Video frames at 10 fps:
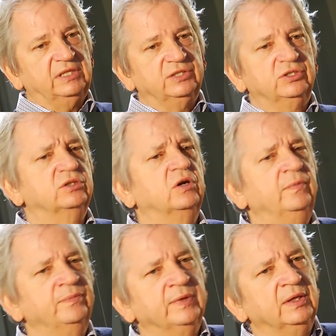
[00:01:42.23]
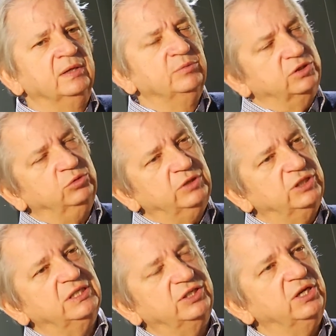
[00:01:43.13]
Także to, myślę, że tutaj
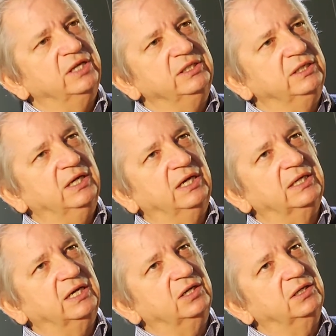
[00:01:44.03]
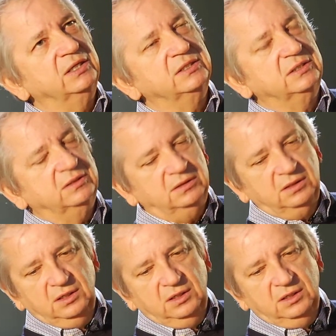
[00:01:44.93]
się zaczyna i, i jak, jak, jest, e,